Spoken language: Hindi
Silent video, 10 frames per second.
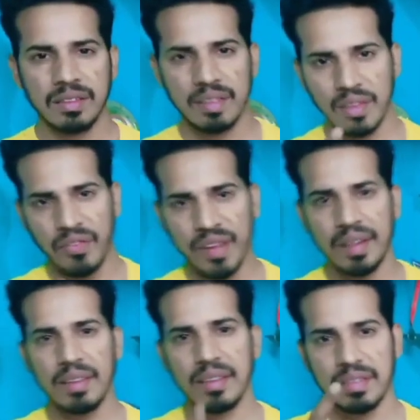स्टे
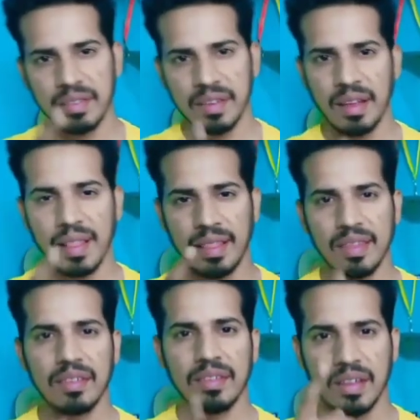फिट स्टे
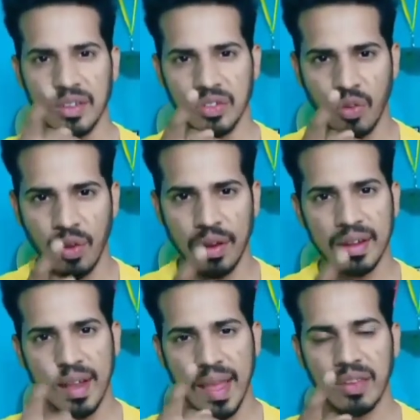हेल्दी स्टे स्ट्रॉन्ग
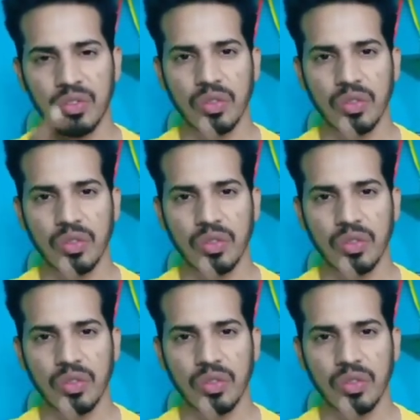थैंक्स